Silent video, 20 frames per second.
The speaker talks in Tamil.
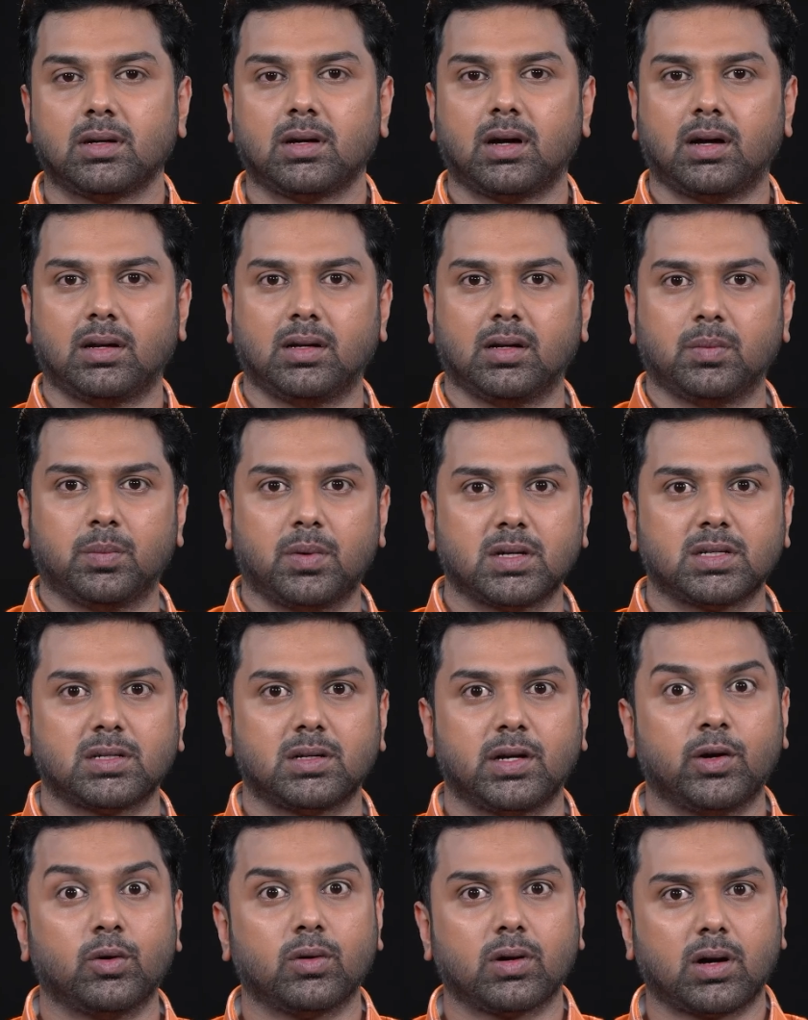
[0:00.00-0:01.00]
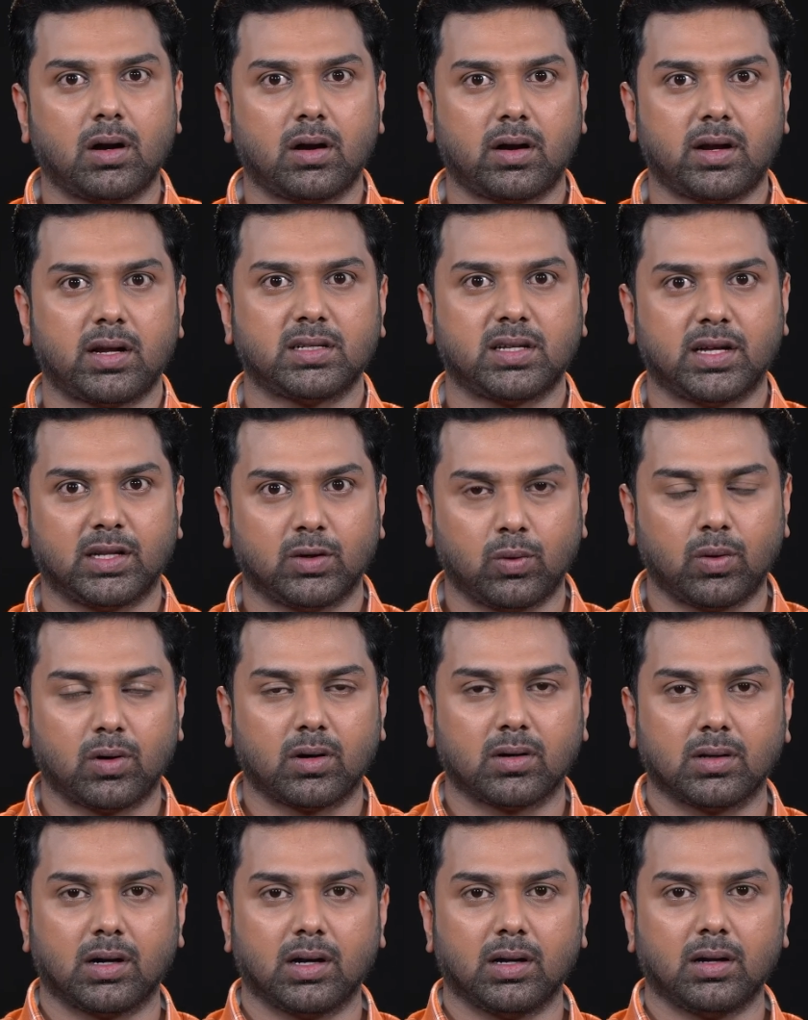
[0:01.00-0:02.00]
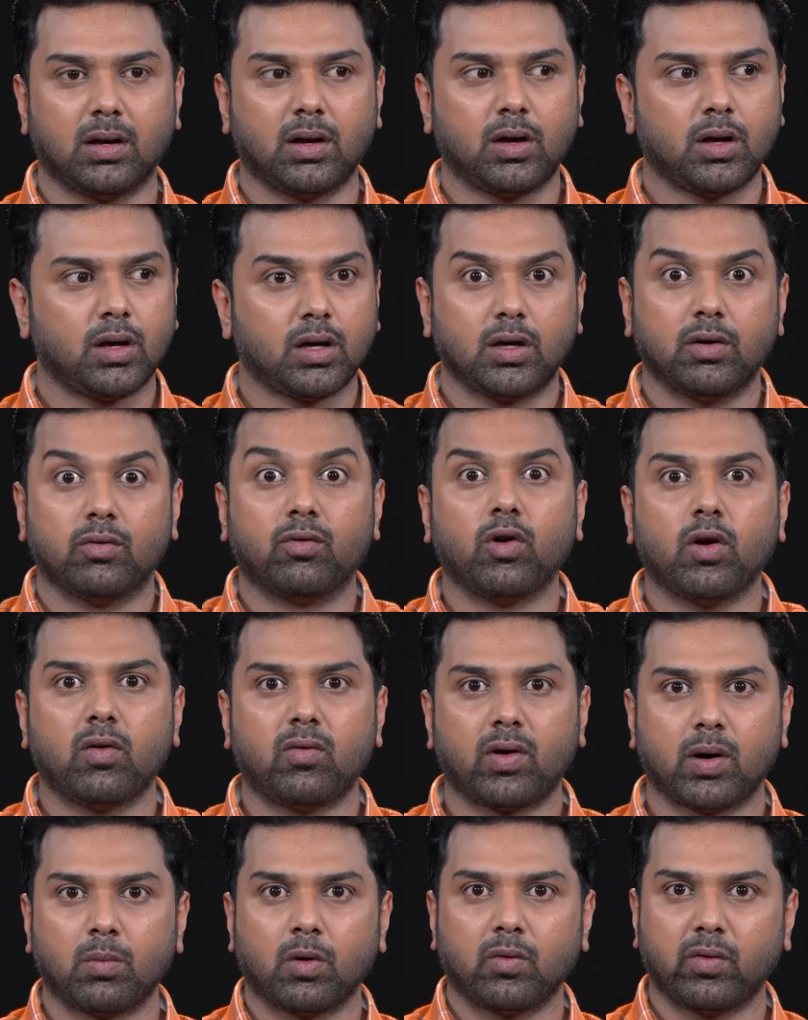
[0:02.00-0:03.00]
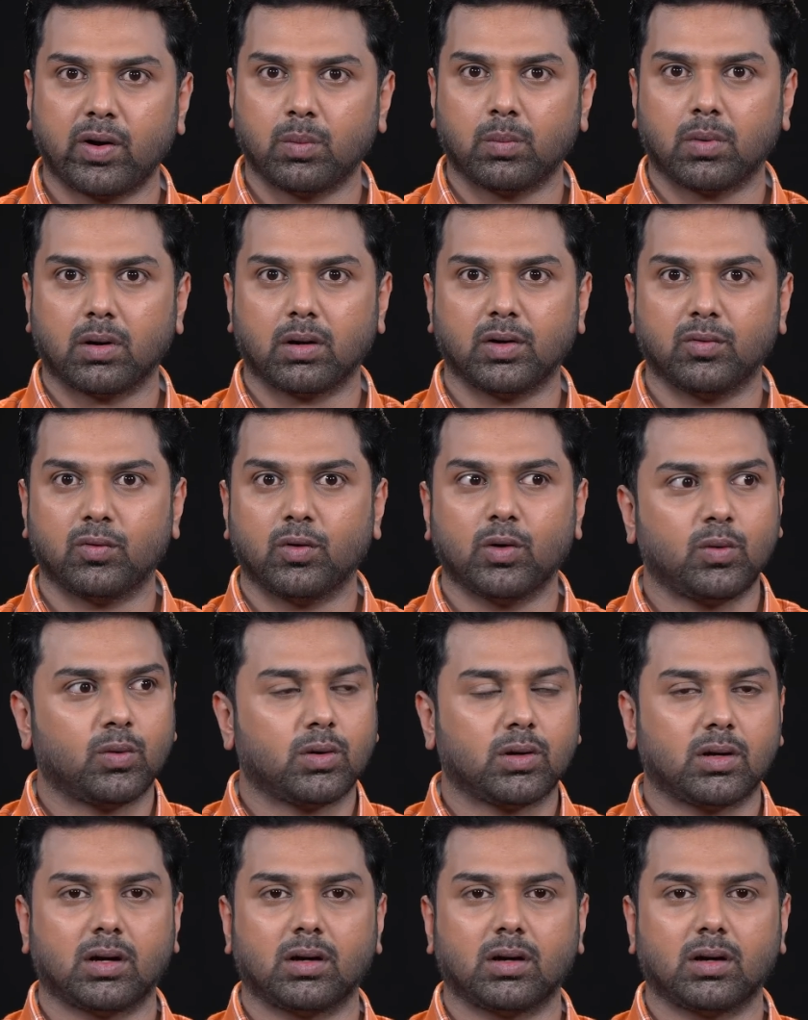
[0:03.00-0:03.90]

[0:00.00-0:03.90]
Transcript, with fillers: அந்த பர்சன் இன்னொரு கண்ட்ரி சேர்ந்தவங்கன்றதுனால இவ்வளோ வன்மம் வேணுமா இவ்வளோ ஒரு